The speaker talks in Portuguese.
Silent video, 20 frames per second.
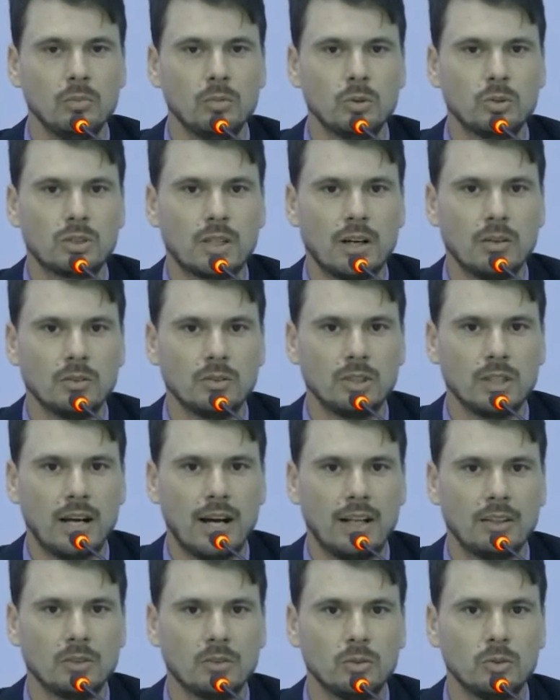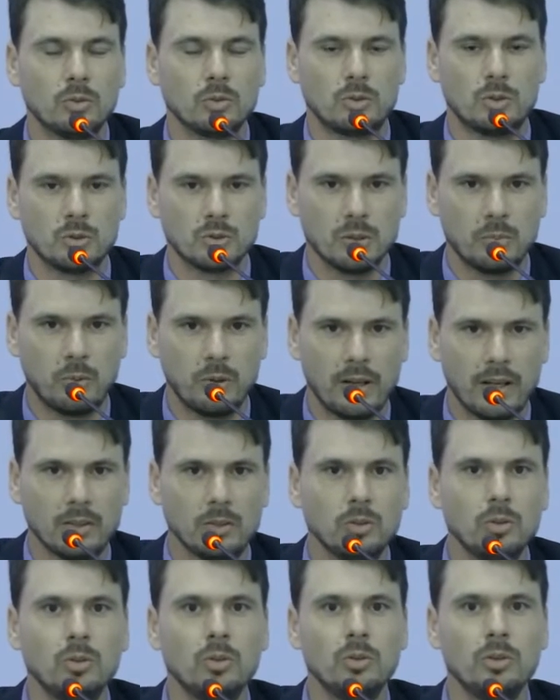buscar um diálogo com seus
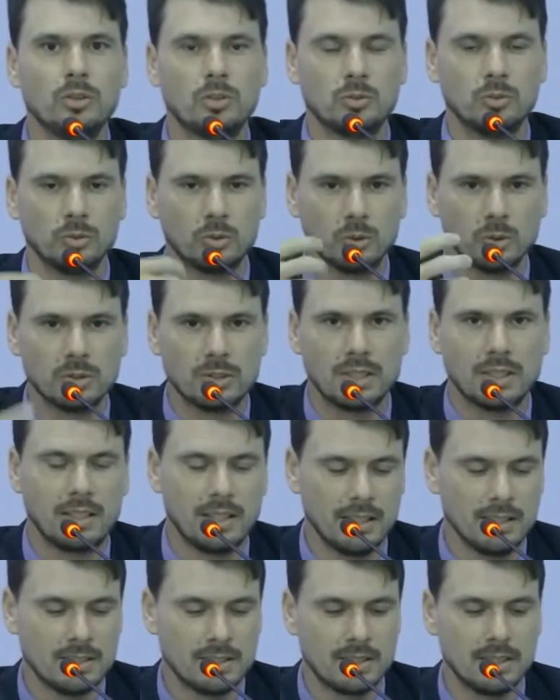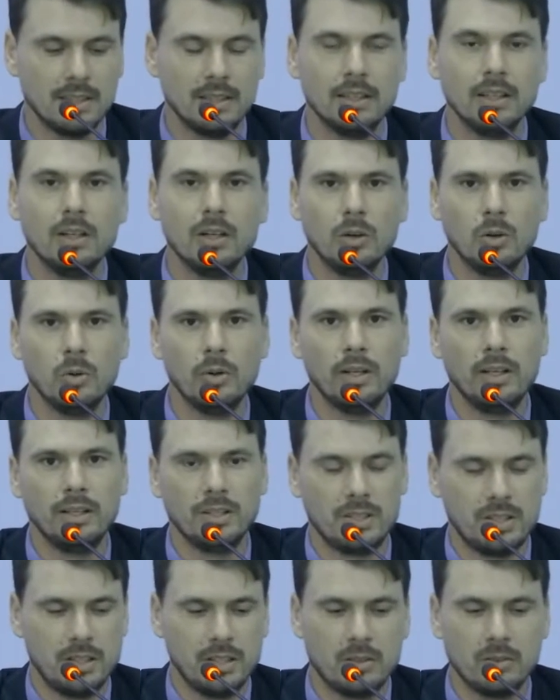apoiadores, com todos aqueles que o
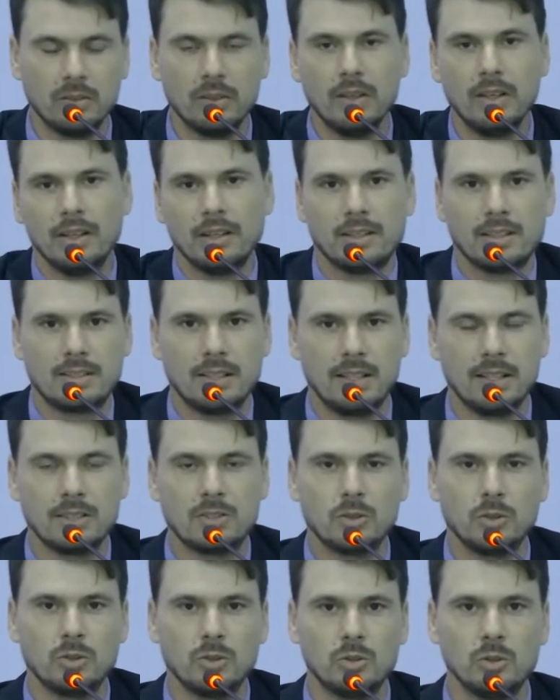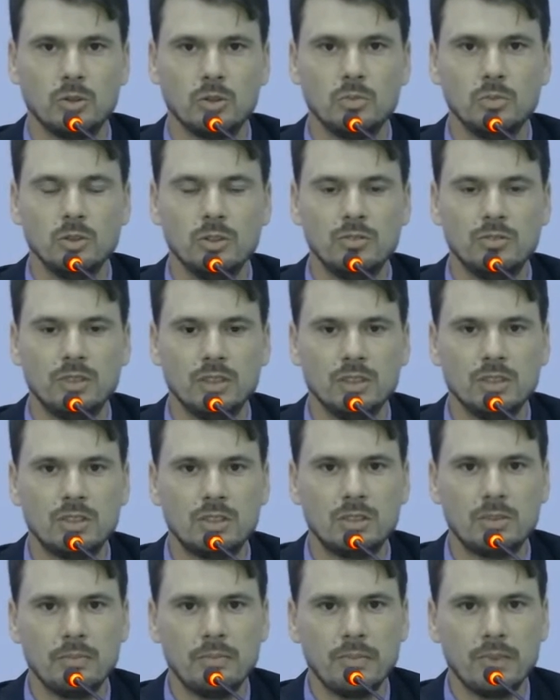elegeram nas eleições de
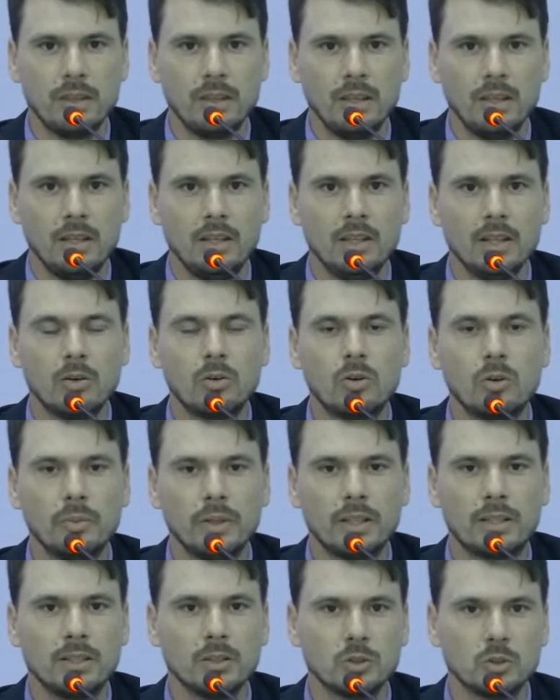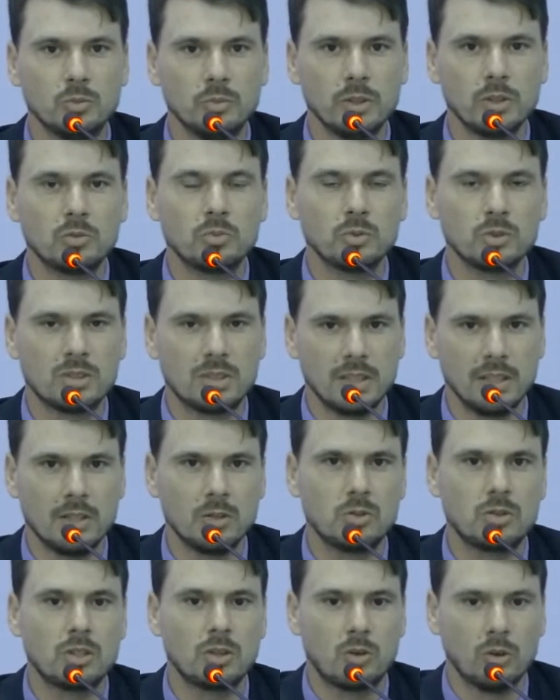2020 e não cometer os mesmos
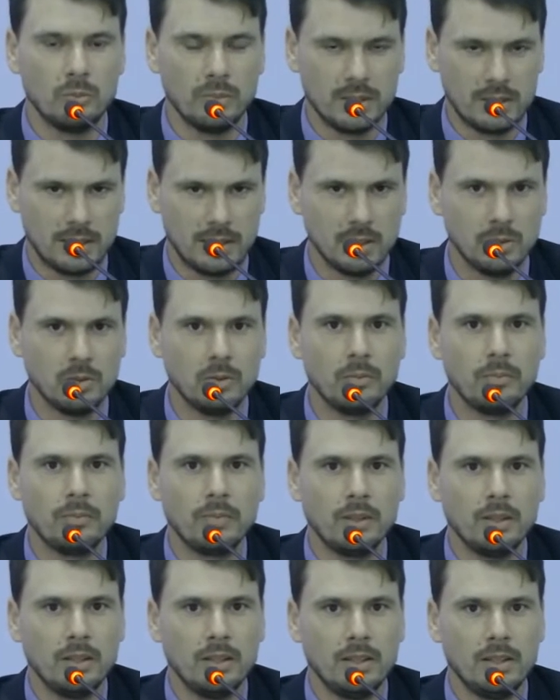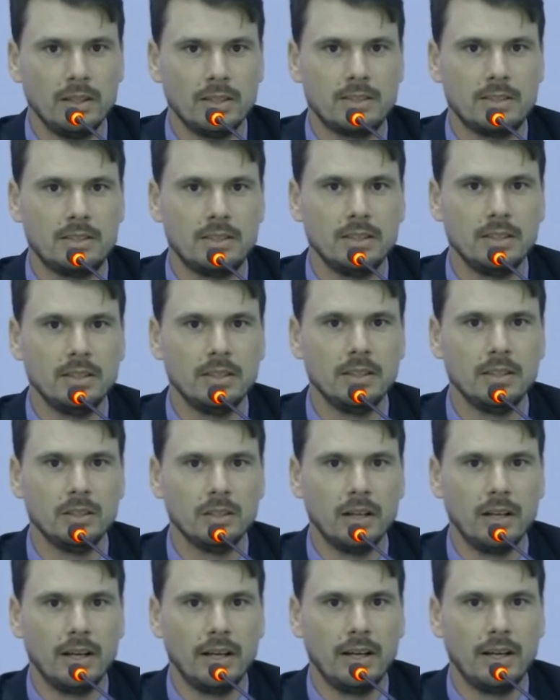erros que cometeu nesse,
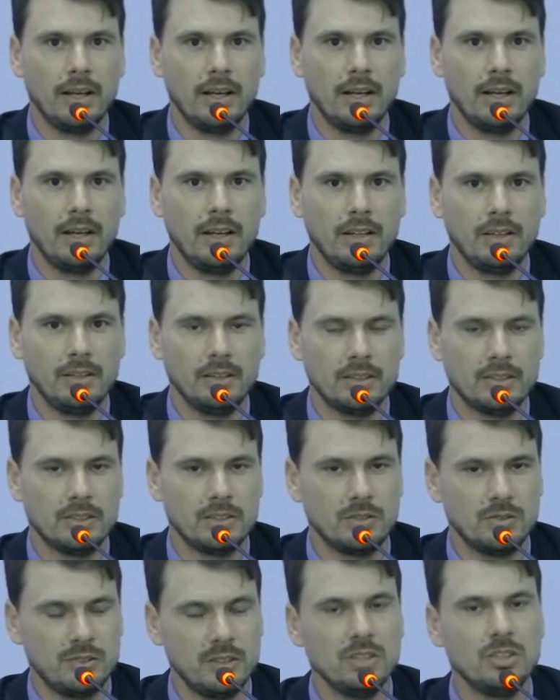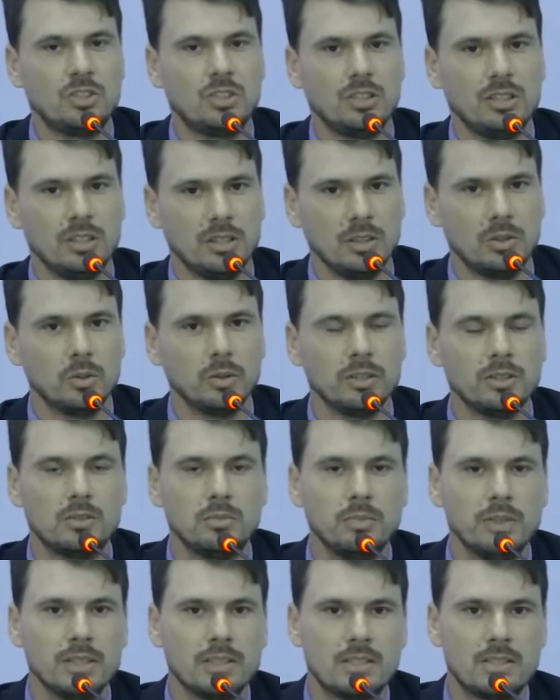é, nesses
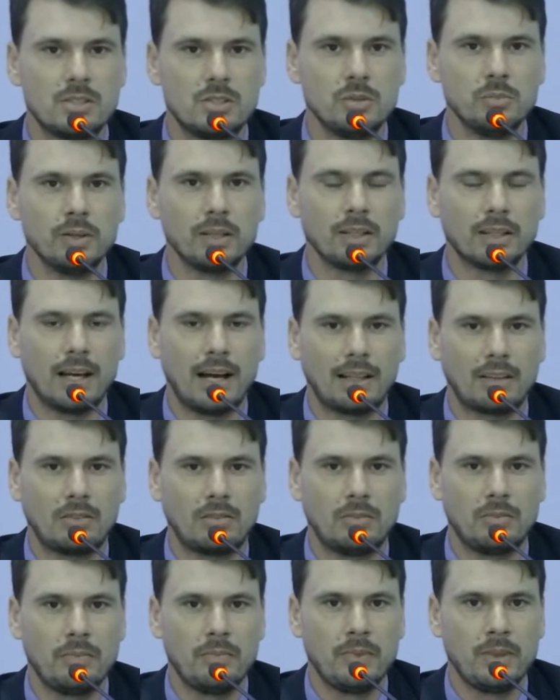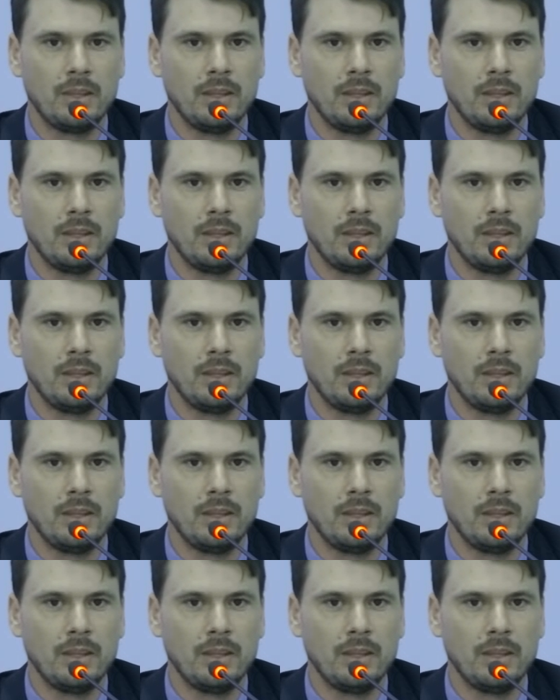22 meses de mandato.